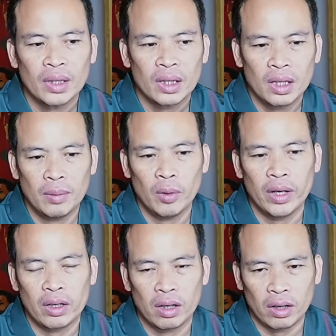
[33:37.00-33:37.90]
thì Bầu
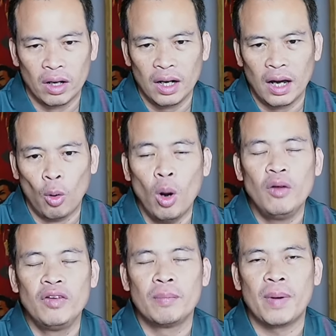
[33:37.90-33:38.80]
Hiển có nói là huấn
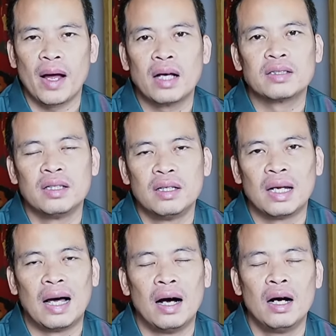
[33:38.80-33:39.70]
luyện viên Park Hang-seo
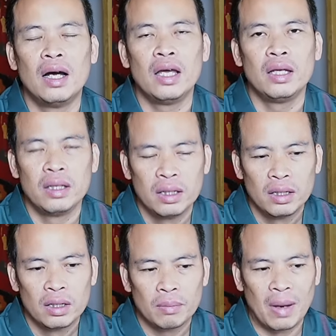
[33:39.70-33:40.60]
là hơi
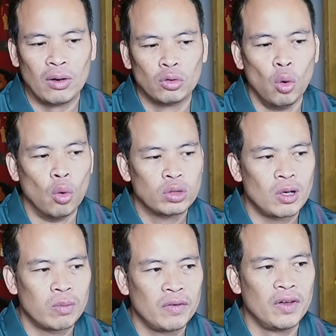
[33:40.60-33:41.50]
bảo thủ
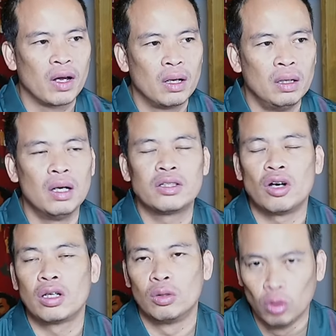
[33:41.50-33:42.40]
trong cái việc lựa
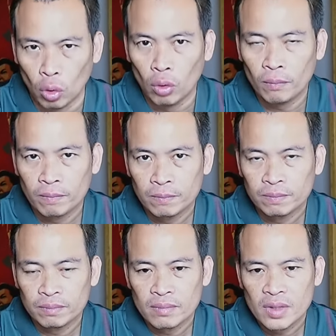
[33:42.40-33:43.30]
chọn cầu thủ.
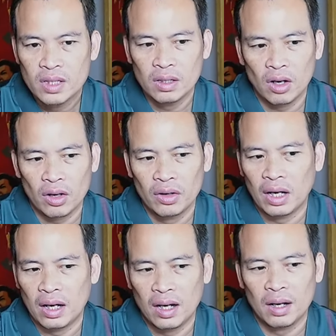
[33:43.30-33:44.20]
Chứ còn
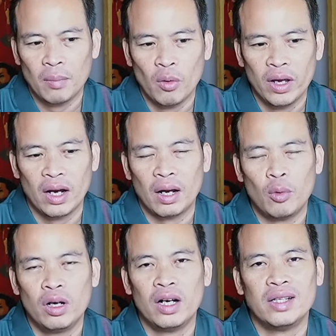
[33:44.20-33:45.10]
Bầu Hiển là một
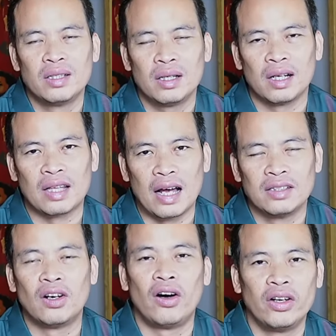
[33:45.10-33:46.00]
người rất là tài
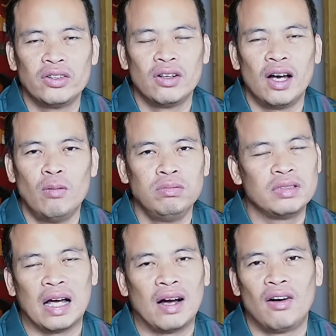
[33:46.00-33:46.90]
giỏi, chứ là ông
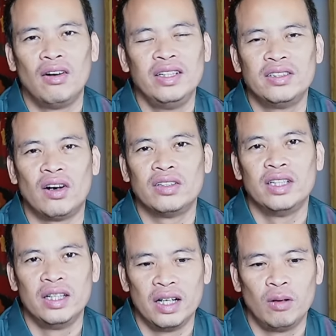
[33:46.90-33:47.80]
chả có lý do
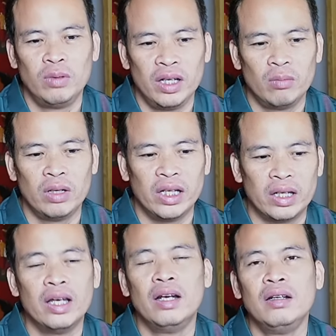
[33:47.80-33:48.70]
gì ông đi ông định
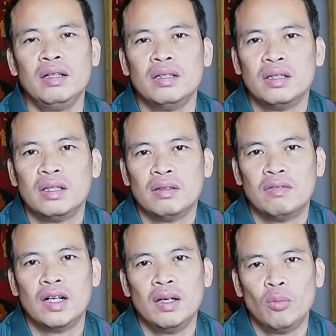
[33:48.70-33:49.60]
kiến
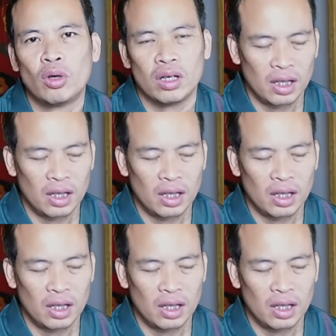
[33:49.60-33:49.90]
với một